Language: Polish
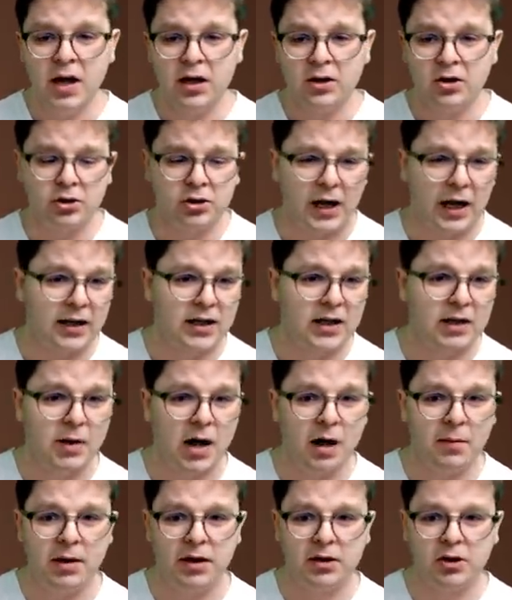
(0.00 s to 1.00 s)
totalnym
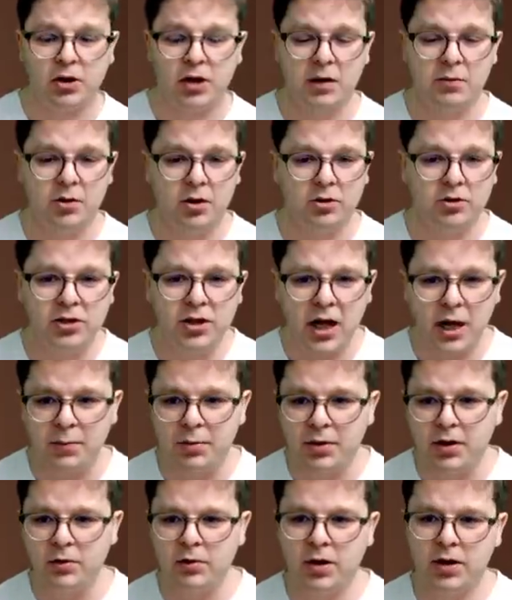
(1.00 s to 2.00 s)
amatorem on nie
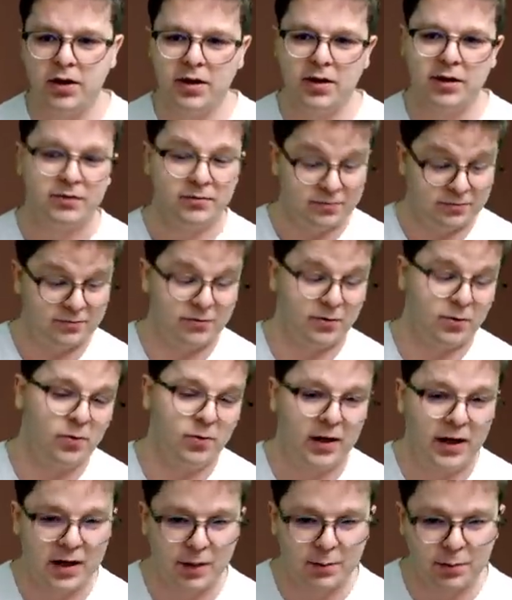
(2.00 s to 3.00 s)
był, e, w
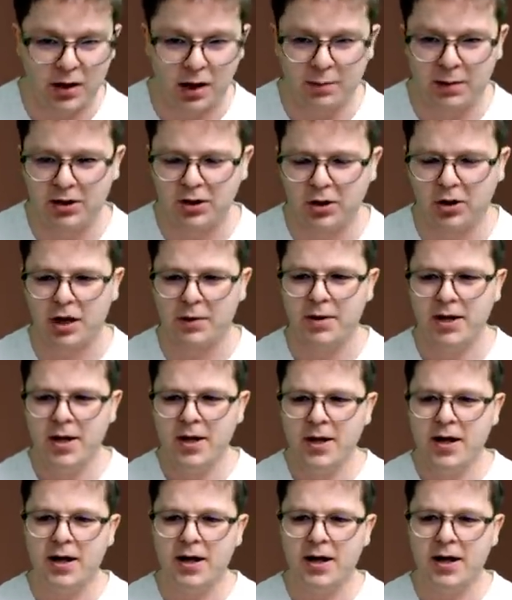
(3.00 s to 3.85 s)
ogóle nie był amatorem,